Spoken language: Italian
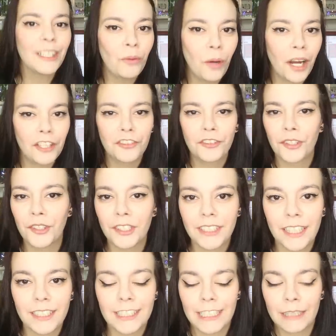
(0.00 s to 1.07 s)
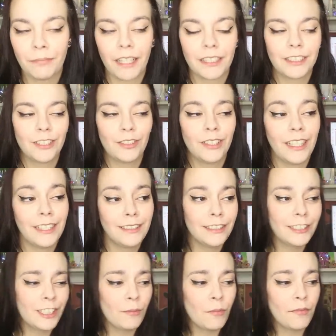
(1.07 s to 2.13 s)
in quanto io stessa spazio dai
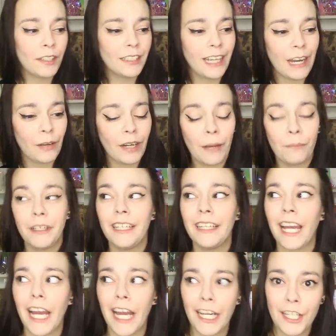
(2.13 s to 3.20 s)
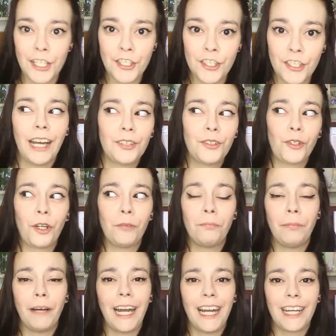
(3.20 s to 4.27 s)
System of a Down a Billie Eilish, adoro il
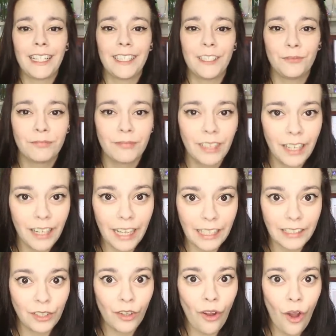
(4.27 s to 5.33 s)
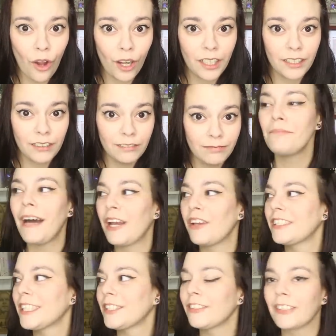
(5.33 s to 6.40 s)
punk, l'hard rock, ma
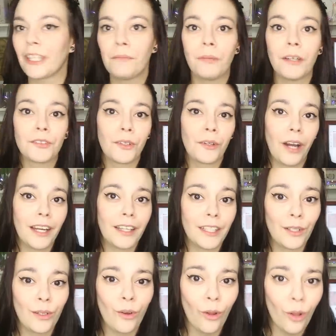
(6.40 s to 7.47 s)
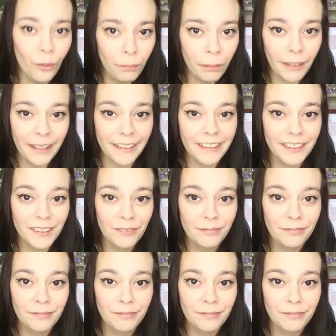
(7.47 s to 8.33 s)
allo stesso tempo adoro anche i Coldplay,